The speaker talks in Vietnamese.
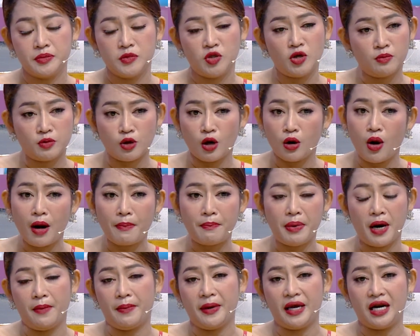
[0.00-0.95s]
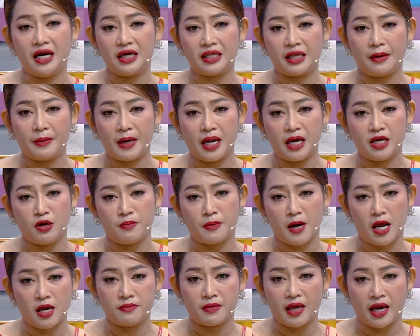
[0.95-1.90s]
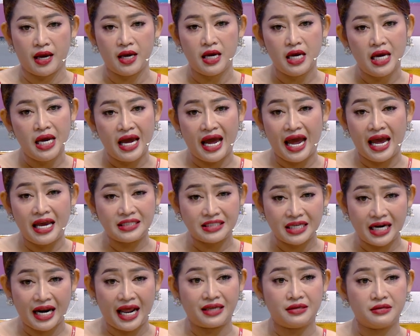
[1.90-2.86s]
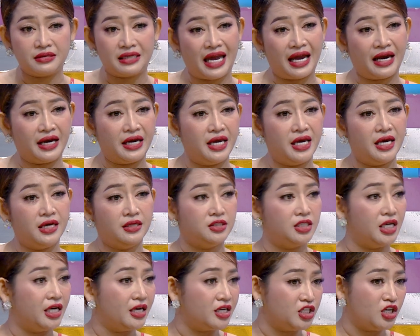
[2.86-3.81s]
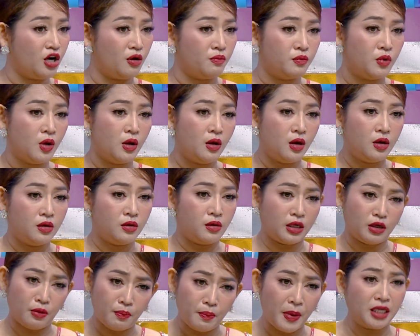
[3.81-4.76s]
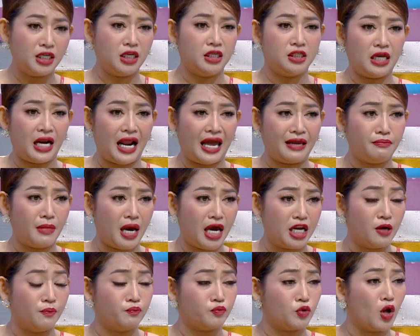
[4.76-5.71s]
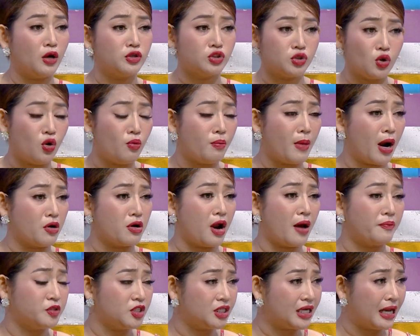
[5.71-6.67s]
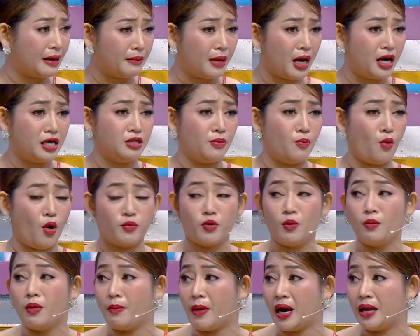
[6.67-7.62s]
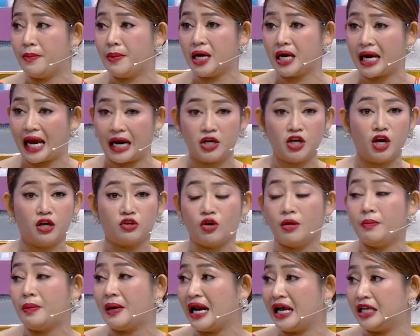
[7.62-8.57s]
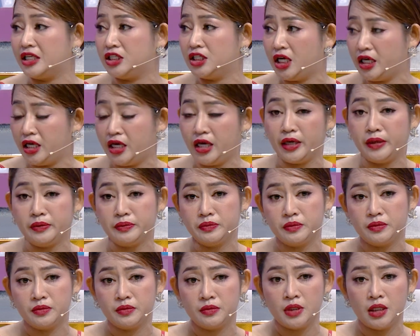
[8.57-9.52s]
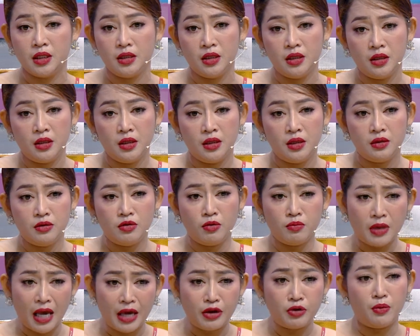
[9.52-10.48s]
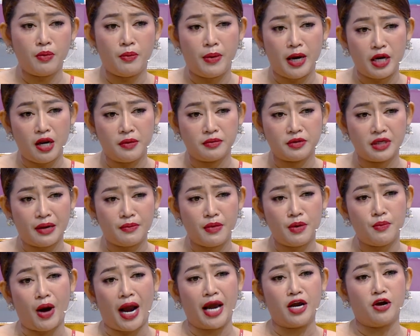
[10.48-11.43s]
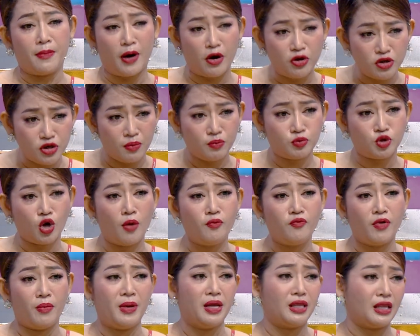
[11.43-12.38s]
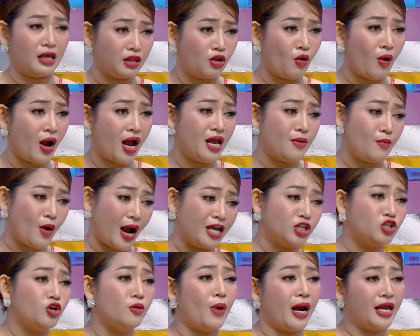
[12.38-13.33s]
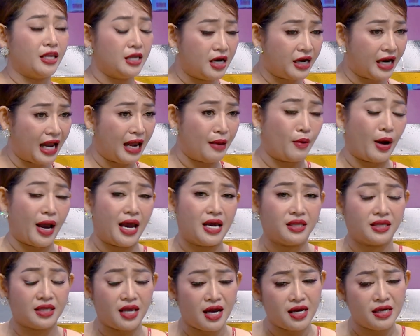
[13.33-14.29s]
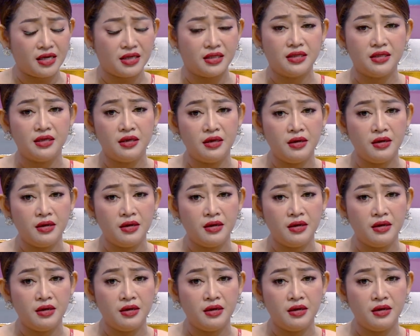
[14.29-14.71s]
nhom thua phở bẹ năng tập đây nhom đây tha anh sờ lạnh càng nghe chiên nhom nhom bớt thì sờ lạnh mẹ nhom to su máu đập cho nam ai tầm mồm nhom là bảy bên nó càng nó nhọ to phải là chơi gì nhom tha nhom là bảy đập nam ai bọn anh của máu nhom chụp vì miền tại tôi ấy bọn anh chụp bọn anh thưa ca bọn anh tư